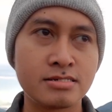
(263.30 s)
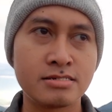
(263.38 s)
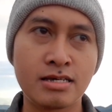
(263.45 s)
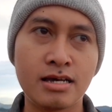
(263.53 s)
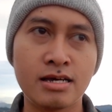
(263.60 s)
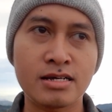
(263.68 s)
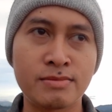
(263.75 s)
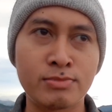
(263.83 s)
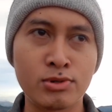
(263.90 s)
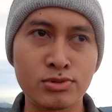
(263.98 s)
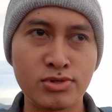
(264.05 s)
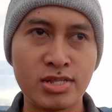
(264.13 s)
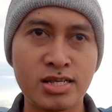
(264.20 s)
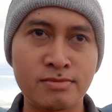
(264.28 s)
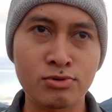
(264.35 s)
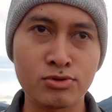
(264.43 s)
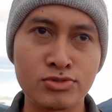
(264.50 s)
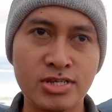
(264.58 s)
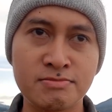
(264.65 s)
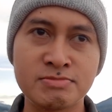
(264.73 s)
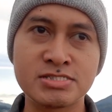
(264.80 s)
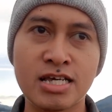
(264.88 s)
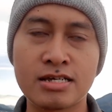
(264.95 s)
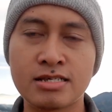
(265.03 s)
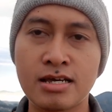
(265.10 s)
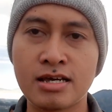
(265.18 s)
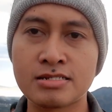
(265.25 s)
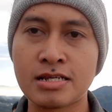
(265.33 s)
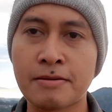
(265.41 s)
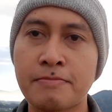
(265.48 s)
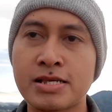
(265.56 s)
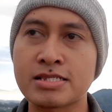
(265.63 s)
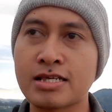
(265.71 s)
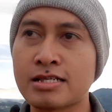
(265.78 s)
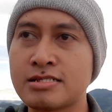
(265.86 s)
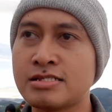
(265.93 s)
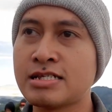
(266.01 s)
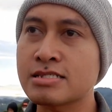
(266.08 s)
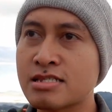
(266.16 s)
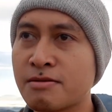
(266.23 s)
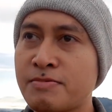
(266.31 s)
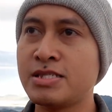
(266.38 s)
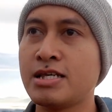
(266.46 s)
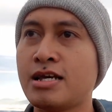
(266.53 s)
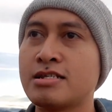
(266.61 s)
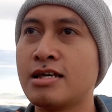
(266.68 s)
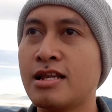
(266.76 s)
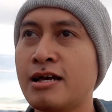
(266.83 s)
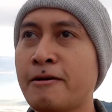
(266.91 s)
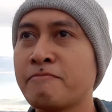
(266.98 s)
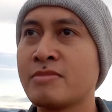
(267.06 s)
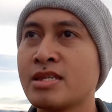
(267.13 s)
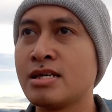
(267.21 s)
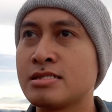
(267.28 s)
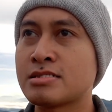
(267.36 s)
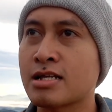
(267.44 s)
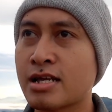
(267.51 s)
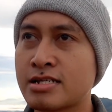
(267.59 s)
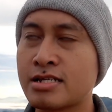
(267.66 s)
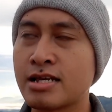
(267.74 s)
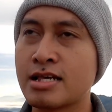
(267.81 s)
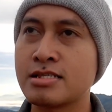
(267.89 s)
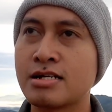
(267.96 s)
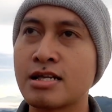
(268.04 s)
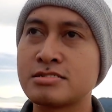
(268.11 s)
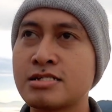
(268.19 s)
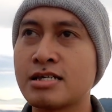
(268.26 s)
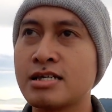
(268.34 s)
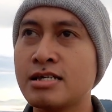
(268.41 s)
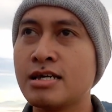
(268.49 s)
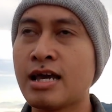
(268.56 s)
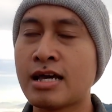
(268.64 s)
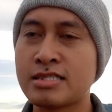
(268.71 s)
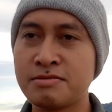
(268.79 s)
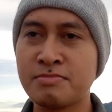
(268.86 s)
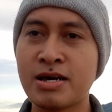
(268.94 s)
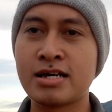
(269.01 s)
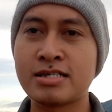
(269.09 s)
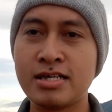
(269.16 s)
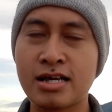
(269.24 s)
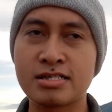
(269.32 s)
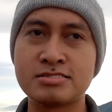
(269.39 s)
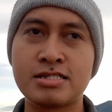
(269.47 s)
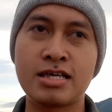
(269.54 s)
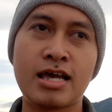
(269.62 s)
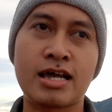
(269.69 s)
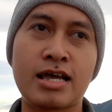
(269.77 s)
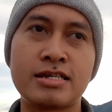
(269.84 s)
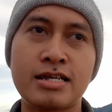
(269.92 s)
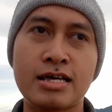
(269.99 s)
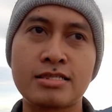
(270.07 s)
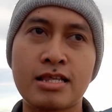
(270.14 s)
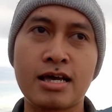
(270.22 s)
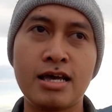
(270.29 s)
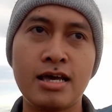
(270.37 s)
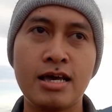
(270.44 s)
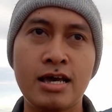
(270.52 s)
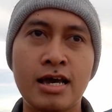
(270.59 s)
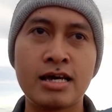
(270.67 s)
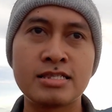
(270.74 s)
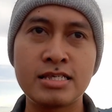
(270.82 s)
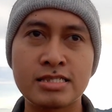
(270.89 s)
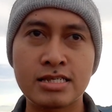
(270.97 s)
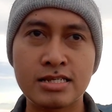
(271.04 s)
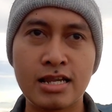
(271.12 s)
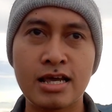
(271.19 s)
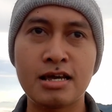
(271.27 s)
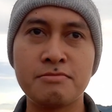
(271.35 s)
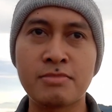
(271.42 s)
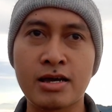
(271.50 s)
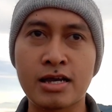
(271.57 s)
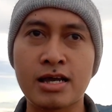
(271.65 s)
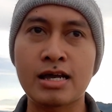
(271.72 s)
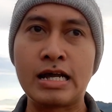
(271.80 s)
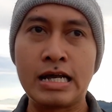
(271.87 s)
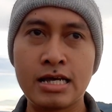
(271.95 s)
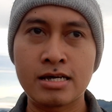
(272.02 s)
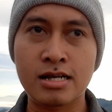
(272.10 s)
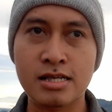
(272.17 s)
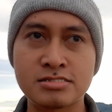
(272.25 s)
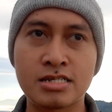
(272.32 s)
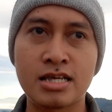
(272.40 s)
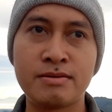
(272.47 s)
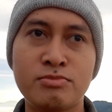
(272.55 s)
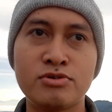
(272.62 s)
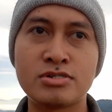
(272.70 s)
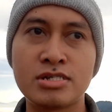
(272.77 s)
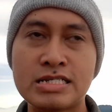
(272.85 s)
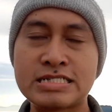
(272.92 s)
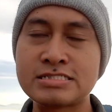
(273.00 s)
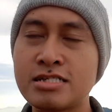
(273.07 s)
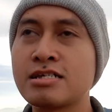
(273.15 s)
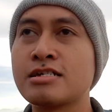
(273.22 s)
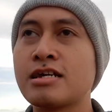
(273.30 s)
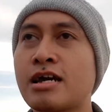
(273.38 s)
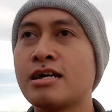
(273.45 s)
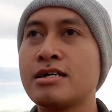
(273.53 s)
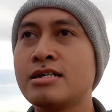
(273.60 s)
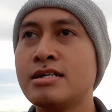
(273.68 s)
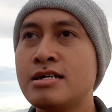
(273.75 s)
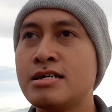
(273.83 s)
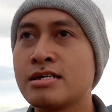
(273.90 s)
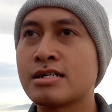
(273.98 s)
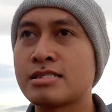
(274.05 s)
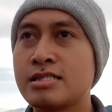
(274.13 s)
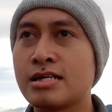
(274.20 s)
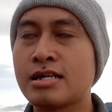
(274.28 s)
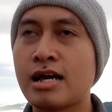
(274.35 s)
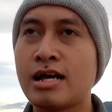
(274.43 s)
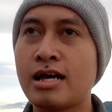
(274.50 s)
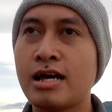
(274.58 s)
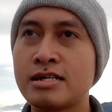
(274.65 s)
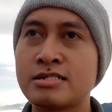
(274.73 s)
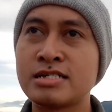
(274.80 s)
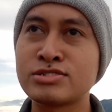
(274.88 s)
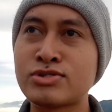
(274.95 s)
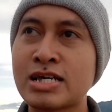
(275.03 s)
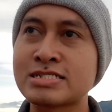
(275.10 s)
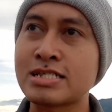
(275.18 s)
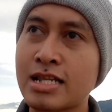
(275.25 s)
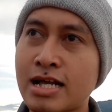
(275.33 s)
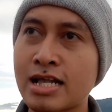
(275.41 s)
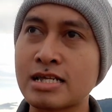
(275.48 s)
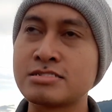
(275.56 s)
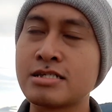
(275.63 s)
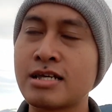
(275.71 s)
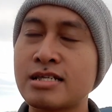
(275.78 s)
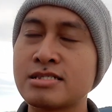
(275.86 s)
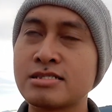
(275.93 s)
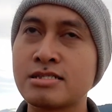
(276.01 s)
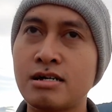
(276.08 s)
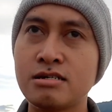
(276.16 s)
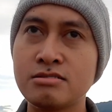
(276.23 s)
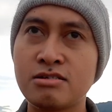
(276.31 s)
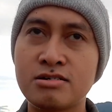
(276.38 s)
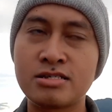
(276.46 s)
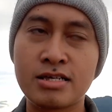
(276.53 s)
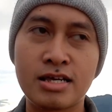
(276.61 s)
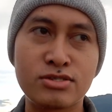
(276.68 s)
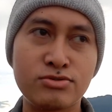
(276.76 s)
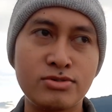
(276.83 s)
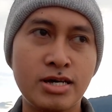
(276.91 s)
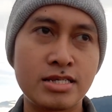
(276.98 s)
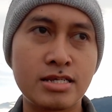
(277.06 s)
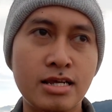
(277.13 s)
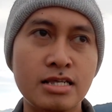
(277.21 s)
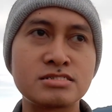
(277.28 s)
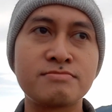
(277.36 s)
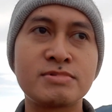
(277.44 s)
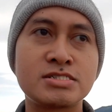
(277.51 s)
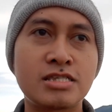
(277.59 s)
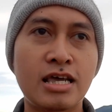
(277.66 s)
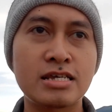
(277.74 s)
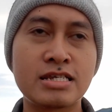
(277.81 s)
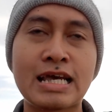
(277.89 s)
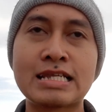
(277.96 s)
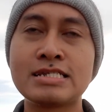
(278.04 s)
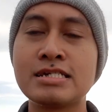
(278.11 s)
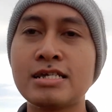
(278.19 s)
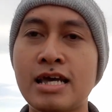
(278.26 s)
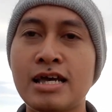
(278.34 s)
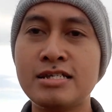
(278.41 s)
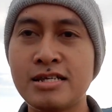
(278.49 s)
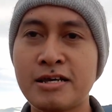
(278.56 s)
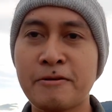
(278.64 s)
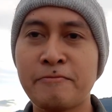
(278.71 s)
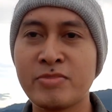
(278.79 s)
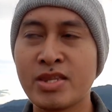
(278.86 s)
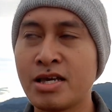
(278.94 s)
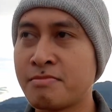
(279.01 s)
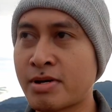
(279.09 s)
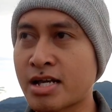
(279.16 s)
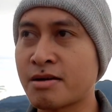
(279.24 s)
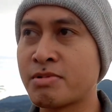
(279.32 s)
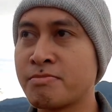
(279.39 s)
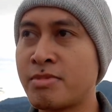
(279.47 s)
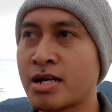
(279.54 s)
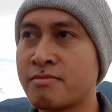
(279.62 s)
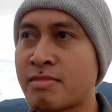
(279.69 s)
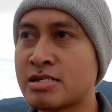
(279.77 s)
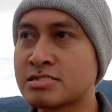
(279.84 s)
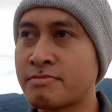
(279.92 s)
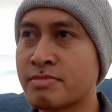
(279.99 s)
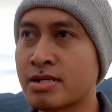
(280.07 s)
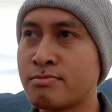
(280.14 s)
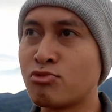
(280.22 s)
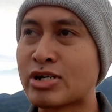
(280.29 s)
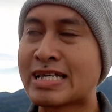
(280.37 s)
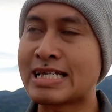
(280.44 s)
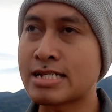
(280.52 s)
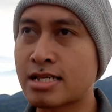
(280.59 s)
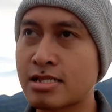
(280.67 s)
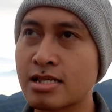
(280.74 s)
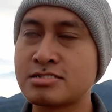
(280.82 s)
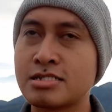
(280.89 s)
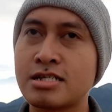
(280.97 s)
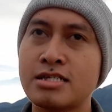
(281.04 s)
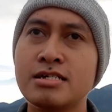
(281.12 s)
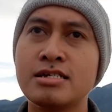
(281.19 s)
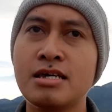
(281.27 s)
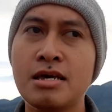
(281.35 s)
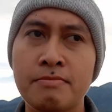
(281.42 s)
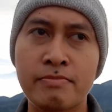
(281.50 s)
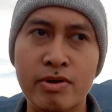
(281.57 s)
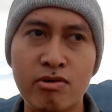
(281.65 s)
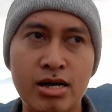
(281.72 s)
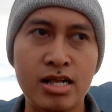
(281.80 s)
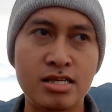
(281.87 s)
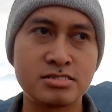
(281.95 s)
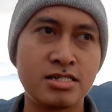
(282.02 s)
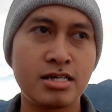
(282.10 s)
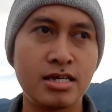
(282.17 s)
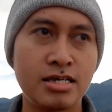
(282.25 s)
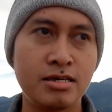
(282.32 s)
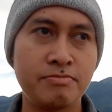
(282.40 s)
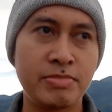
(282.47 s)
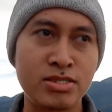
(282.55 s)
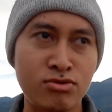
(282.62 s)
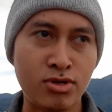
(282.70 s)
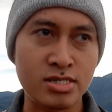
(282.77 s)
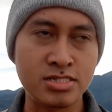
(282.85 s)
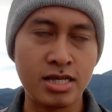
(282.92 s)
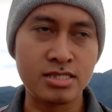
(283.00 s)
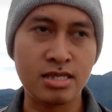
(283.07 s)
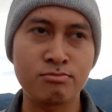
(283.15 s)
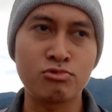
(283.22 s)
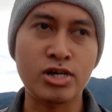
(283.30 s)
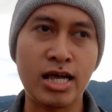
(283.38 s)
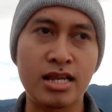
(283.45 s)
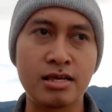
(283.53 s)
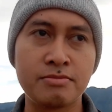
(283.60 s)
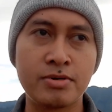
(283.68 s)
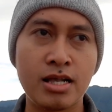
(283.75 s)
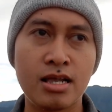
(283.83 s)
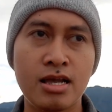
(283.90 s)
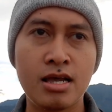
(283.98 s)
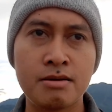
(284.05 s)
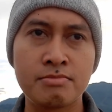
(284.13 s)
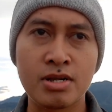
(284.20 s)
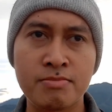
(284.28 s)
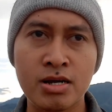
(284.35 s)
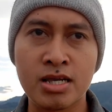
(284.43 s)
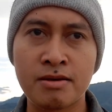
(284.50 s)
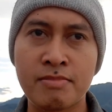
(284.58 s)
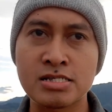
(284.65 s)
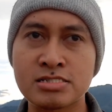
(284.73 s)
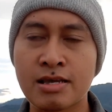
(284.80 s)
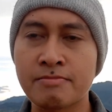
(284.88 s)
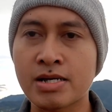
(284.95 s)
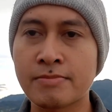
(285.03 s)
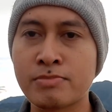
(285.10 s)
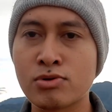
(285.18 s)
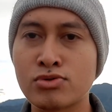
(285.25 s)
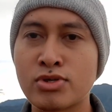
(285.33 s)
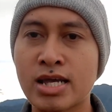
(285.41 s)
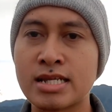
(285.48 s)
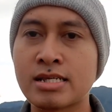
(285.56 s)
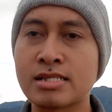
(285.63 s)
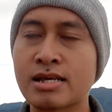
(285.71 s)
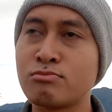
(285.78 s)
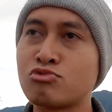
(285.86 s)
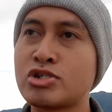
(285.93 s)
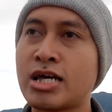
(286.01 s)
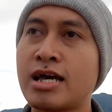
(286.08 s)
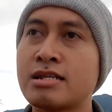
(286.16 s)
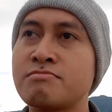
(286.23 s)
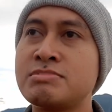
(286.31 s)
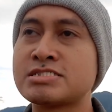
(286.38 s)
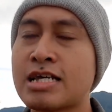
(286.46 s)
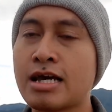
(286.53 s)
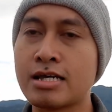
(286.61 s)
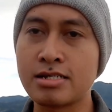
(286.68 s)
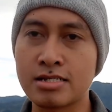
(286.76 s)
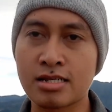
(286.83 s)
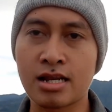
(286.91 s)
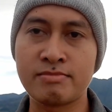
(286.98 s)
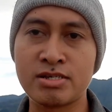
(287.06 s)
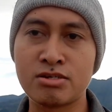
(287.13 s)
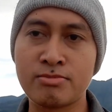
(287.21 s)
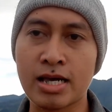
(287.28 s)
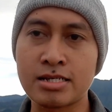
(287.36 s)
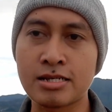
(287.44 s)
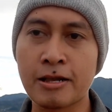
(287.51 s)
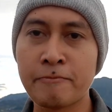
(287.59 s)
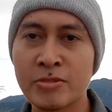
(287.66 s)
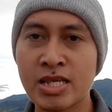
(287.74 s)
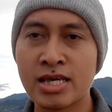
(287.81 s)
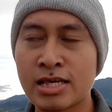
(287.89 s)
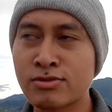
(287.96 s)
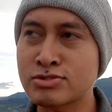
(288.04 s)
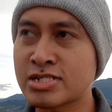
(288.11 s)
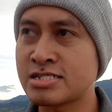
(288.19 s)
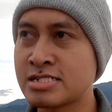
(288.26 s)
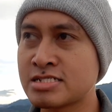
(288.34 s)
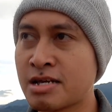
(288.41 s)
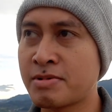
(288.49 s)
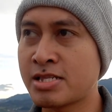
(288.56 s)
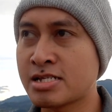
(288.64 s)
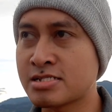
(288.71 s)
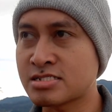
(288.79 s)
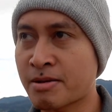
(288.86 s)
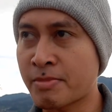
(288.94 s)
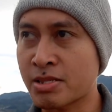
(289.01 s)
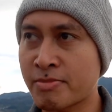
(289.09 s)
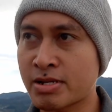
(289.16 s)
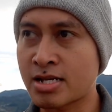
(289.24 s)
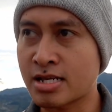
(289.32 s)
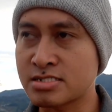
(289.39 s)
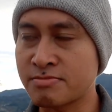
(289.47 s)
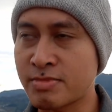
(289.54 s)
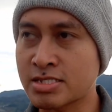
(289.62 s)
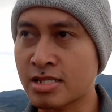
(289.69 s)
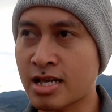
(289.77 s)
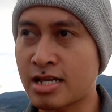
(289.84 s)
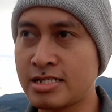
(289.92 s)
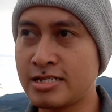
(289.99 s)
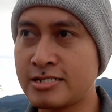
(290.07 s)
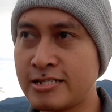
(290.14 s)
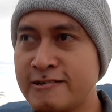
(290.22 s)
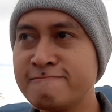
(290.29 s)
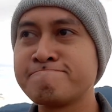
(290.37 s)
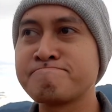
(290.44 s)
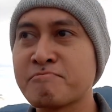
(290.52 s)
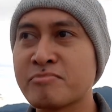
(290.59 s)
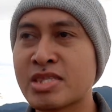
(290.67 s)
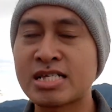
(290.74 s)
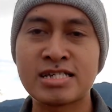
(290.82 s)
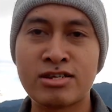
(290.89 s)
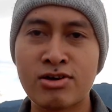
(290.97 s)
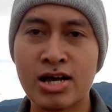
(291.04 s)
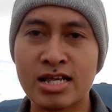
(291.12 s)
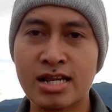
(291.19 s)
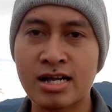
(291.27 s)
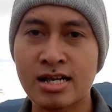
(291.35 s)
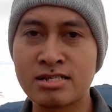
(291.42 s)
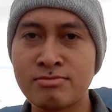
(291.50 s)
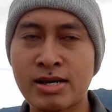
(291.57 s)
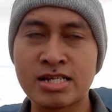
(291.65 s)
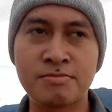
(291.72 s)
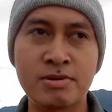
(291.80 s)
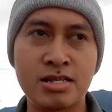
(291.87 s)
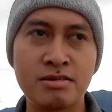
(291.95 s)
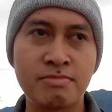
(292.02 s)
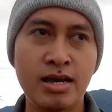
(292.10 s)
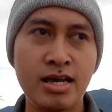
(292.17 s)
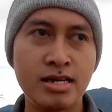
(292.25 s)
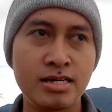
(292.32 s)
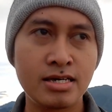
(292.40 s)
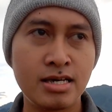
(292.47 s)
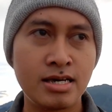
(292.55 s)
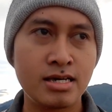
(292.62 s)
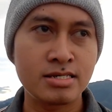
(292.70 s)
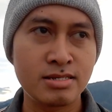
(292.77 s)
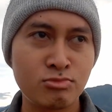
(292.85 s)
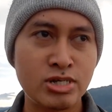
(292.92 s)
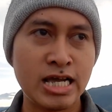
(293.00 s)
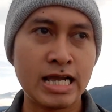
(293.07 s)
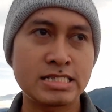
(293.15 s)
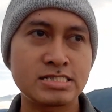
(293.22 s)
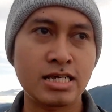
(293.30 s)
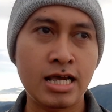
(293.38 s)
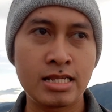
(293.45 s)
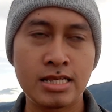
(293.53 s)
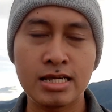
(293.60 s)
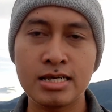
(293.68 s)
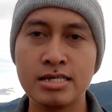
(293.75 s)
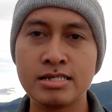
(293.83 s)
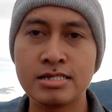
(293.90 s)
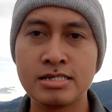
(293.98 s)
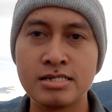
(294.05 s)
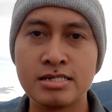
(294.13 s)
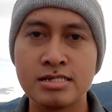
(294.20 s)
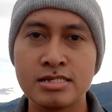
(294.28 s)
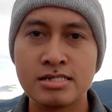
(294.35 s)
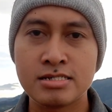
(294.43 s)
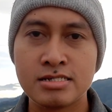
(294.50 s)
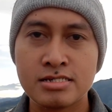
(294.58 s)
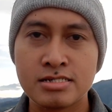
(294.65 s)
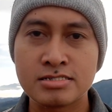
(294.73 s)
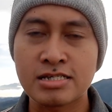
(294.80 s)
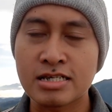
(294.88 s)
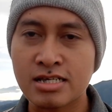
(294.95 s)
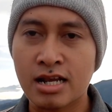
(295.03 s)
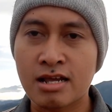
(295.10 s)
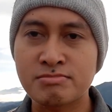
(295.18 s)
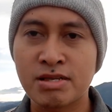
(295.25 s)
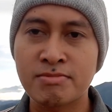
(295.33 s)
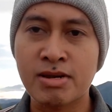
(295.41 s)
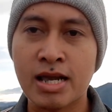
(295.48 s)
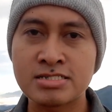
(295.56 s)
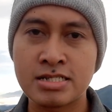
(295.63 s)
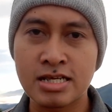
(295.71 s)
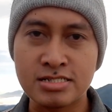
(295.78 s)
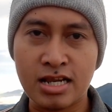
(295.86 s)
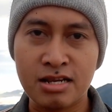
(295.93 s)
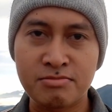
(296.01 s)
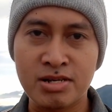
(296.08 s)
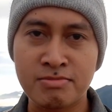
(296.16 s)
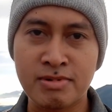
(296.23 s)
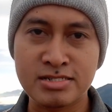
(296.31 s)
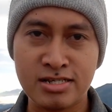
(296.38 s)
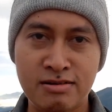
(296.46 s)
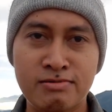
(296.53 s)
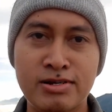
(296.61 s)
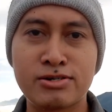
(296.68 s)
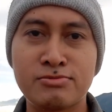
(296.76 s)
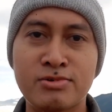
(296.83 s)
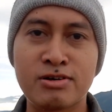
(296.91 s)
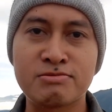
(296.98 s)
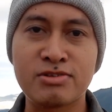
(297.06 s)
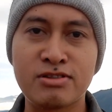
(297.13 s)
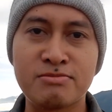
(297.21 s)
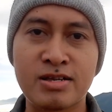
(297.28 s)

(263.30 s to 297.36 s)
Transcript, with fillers: ya keberuntungan-keberuntungan bisa Anda dapatkan. Yang terpenting adalah terkait dengan rezeki hati bahagia rezeki akan datang. Hati tenang maka rezeki pun singgah. Ketika Anda sudah selaras dengan Allah, dengan Tuhan, dengan semesta, dengan diri Anda, maka berbagai macam kemungkinan rezeki, peluang rezeki, pintu rezeki terbuka lebar, berbagai macam keberuntungan dan kemudahan bisa hadir dalam hidup Anda. Itu saja sahabat yang saya sampaikan pada kesempatan kali ini. Saya doakan agar hidup Anda berlimpah, dimudahkan segalanya. Saya salam terima kasih dan salam berlima. Assalamualaikum warahmatullahi